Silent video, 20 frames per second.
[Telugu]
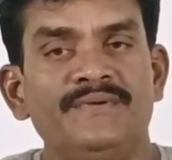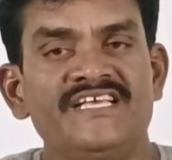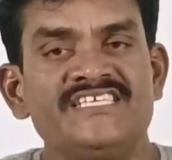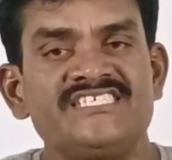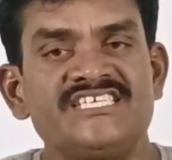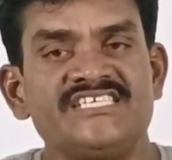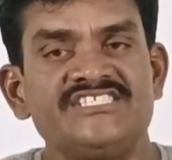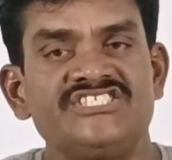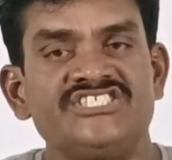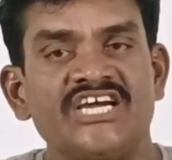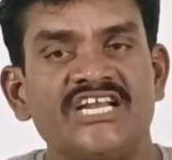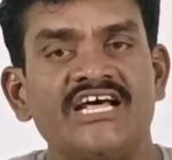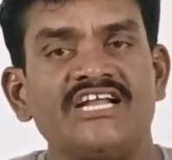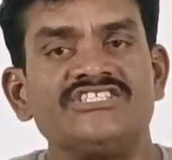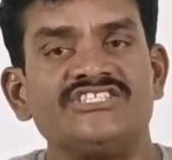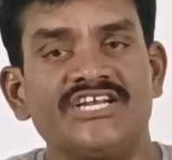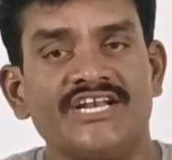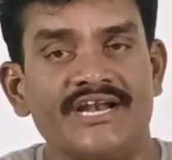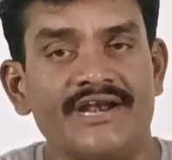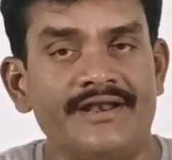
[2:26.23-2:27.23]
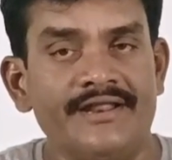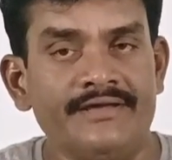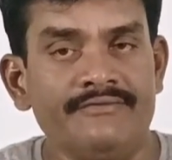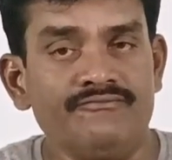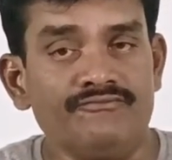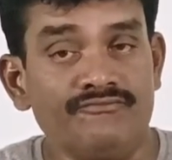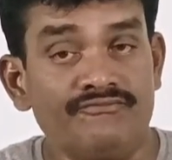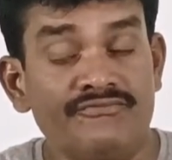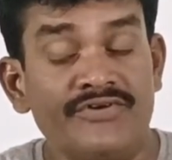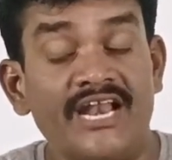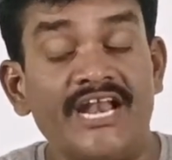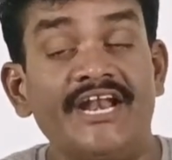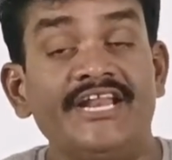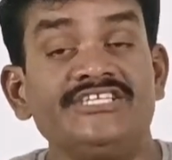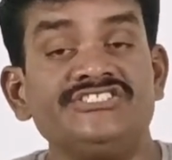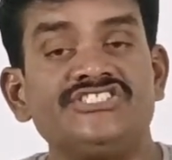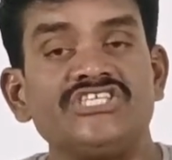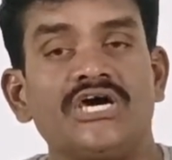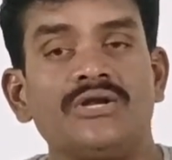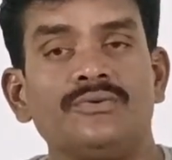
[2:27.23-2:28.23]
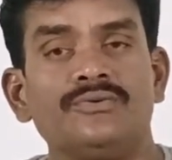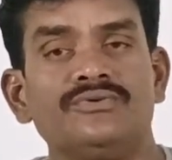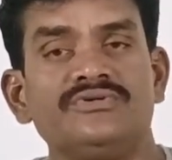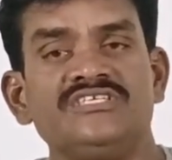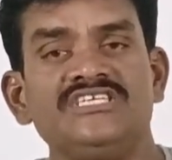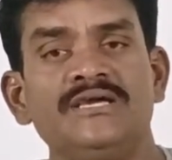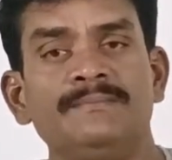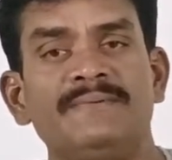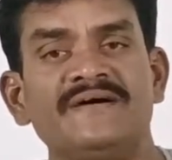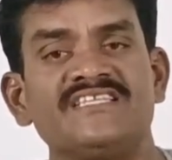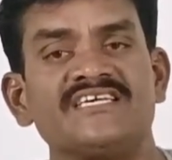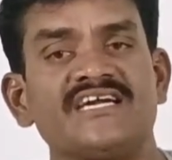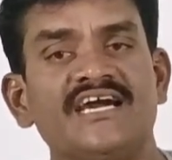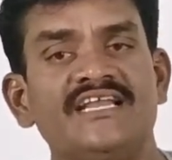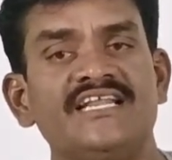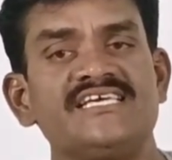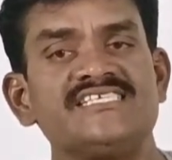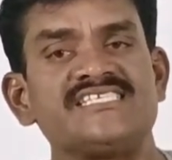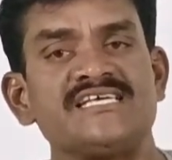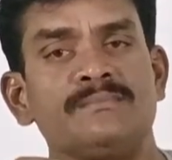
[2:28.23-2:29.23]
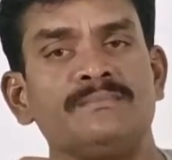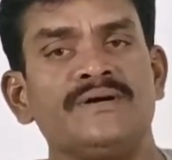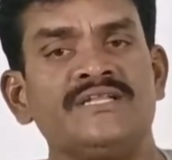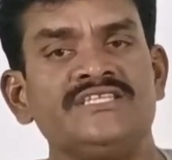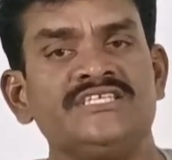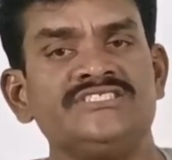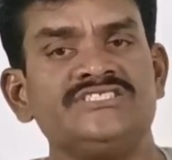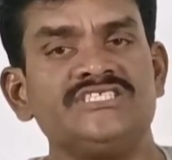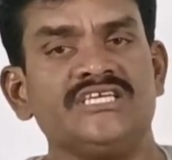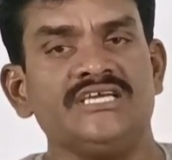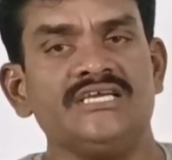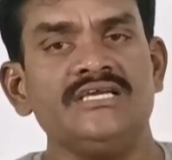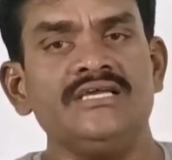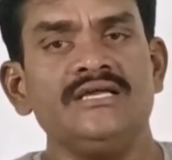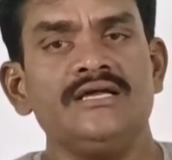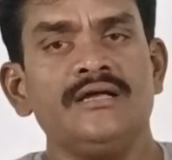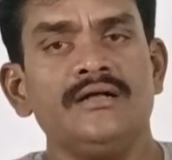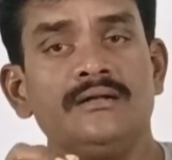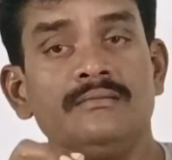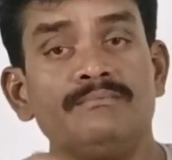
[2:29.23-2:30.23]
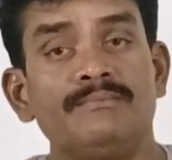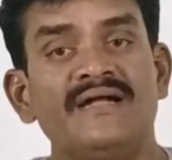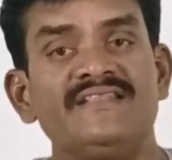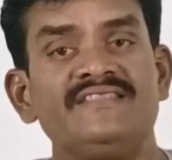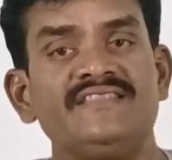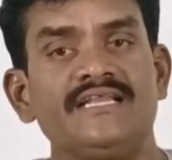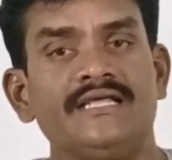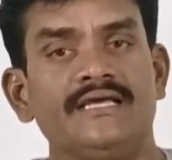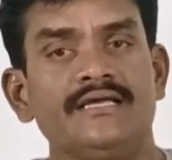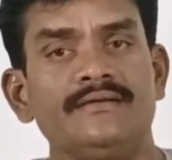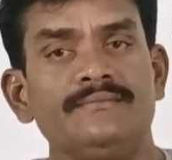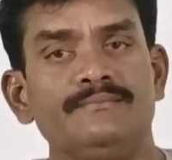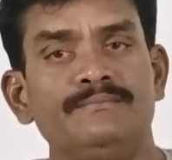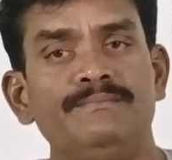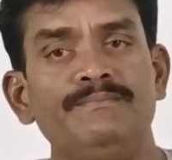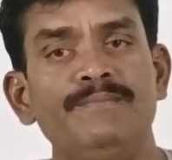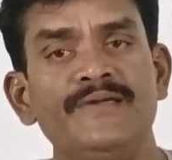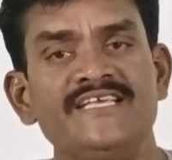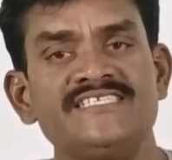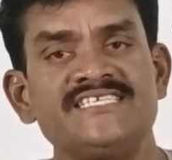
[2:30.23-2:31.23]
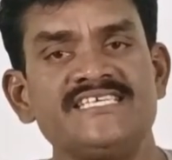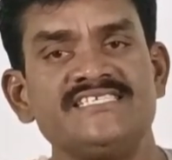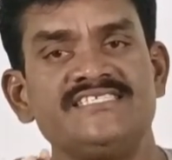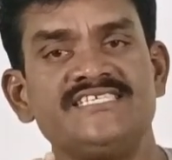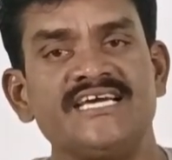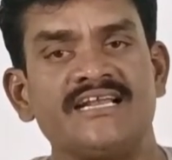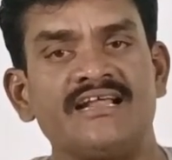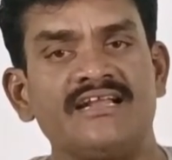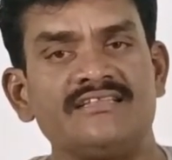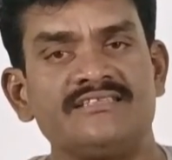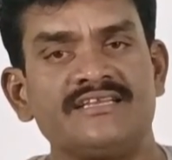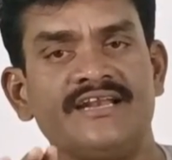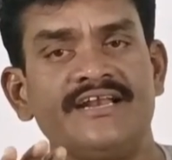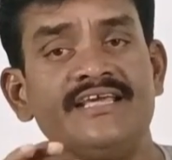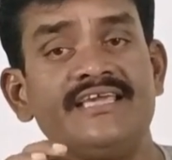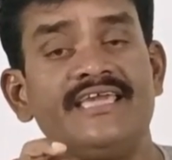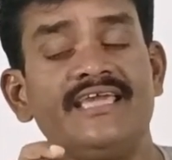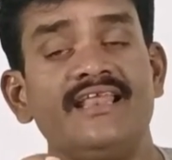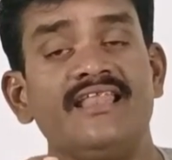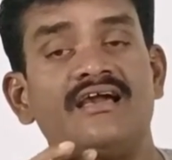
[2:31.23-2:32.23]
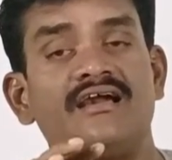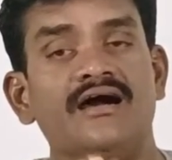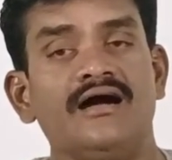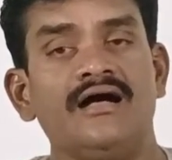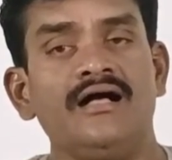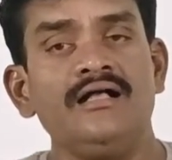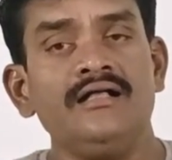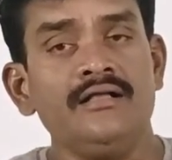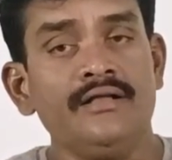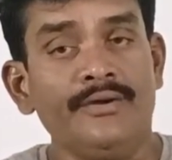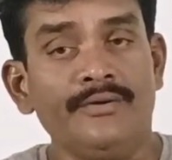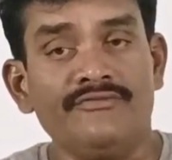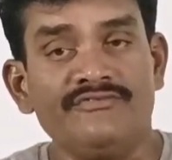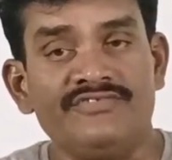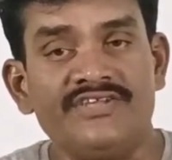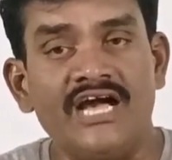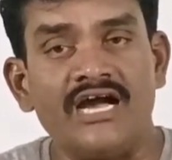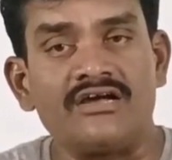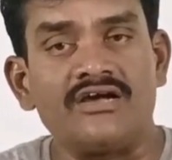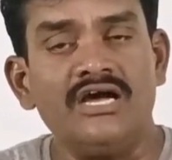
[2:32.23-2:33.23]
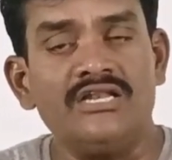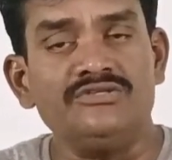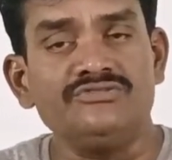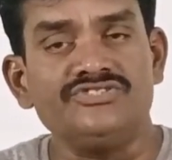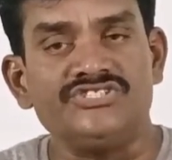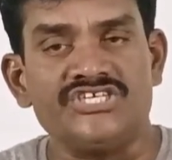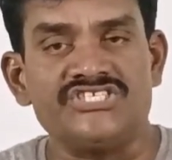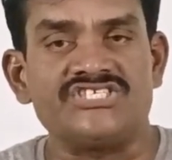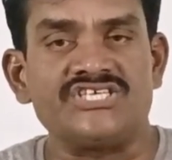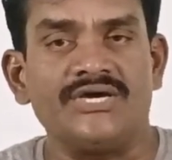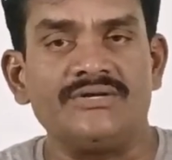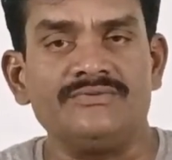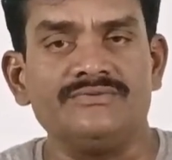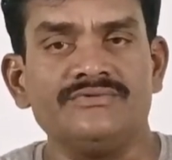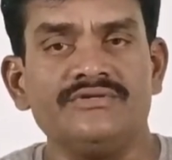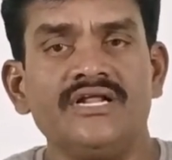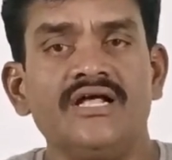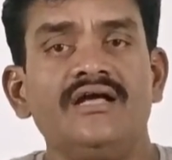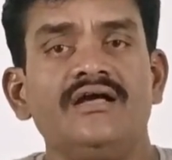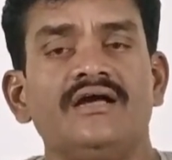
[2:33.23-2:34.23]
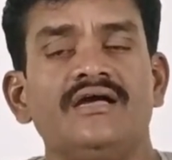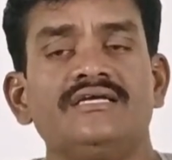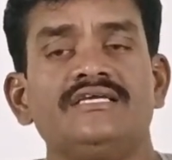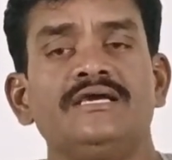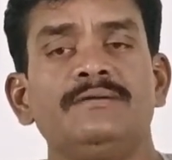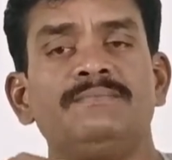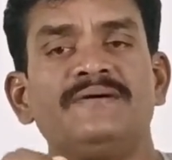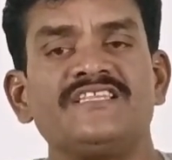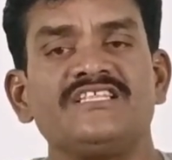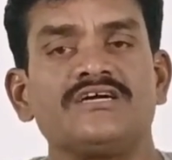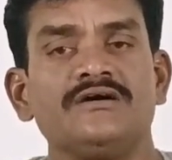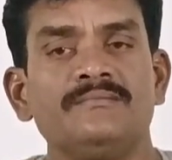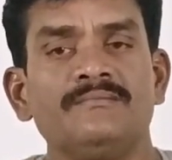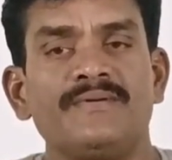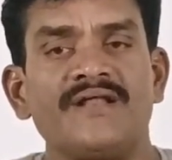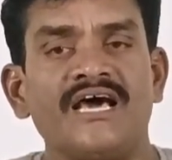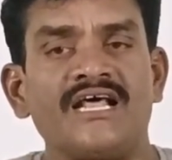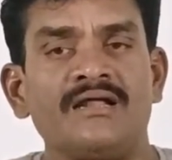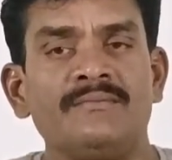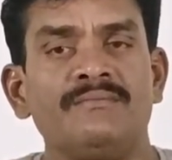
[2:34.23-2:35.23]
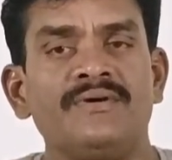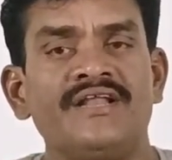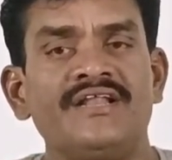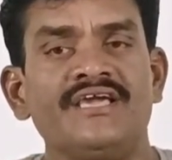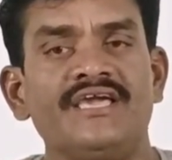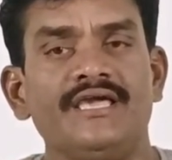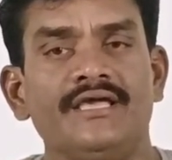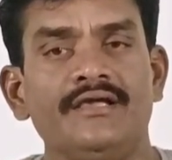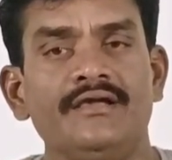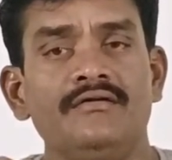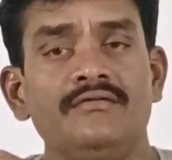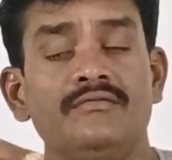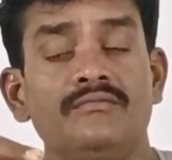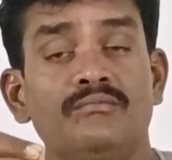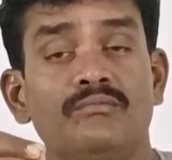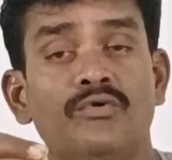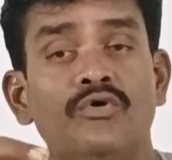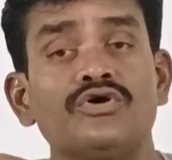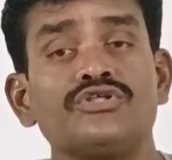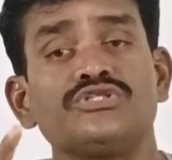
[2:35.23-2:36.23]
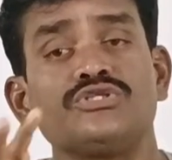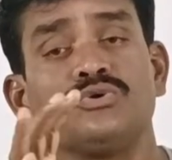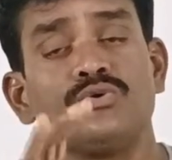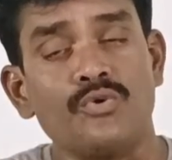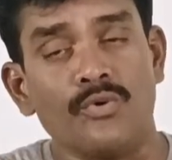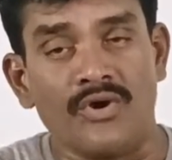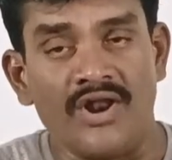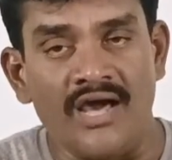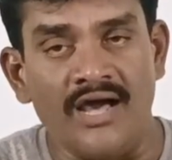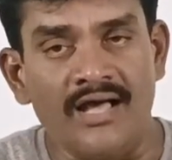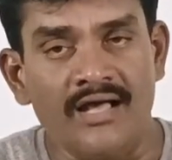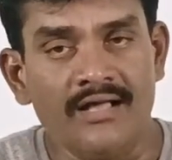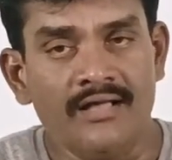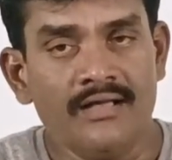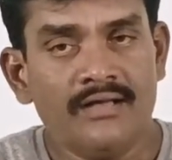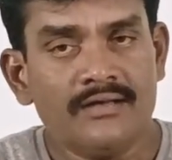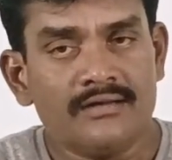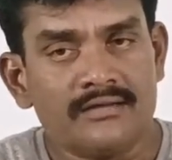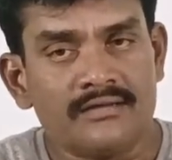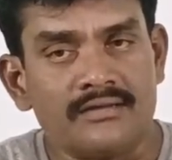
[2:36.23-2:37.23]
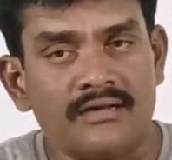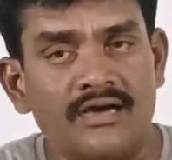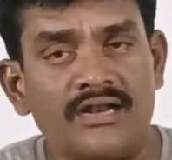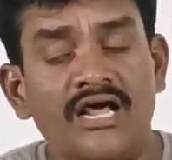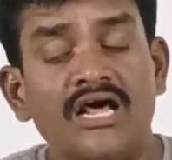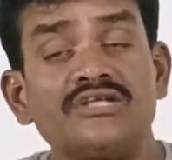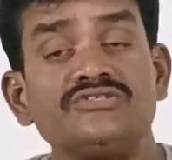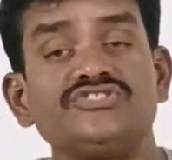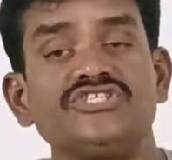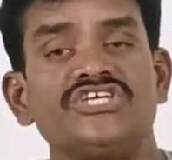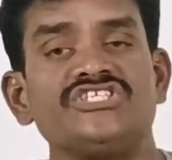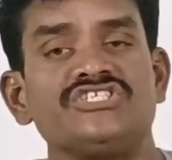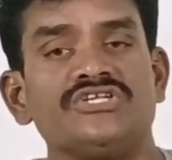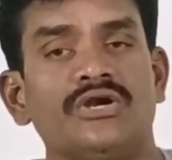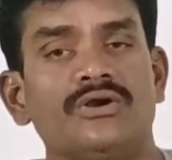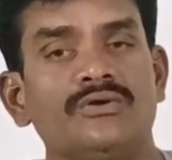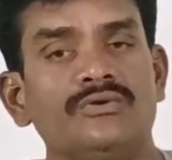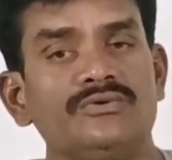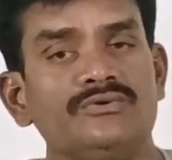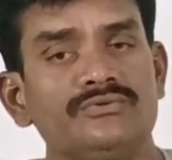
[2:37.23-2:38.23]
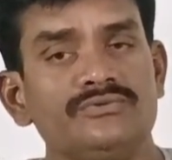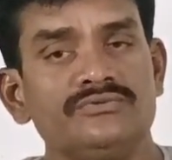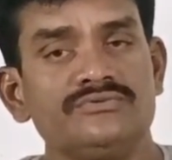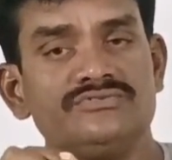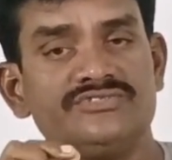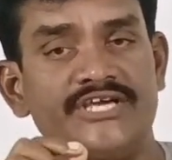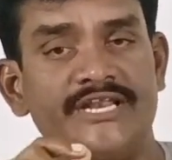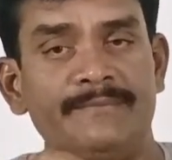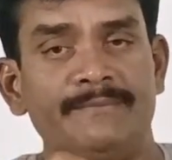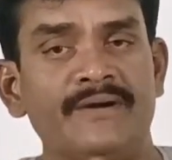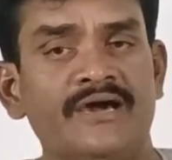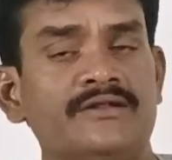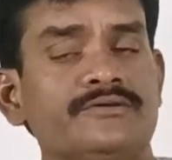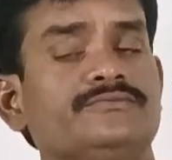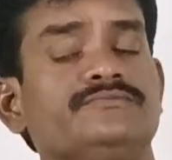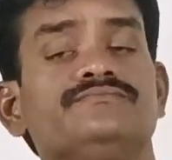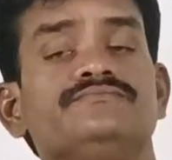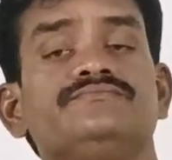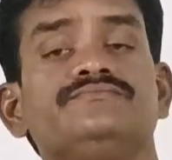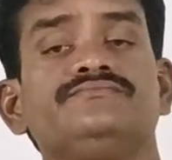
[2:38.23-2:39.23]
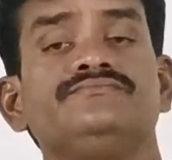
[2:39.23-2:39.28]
బీసీ జనార్దన్ రెడ్డి వెల్లడించారు ఈ పథకానికి సంబంధించి మంత్రి బీసీ జనార్దన్ రెడ్డి కీలక వ్యాఖ్యలు చేశారు ఈ పథకం ప్రారంభానికి ముహూర్తం కూడా ఖరారు చేసినట్లు తెలిపారు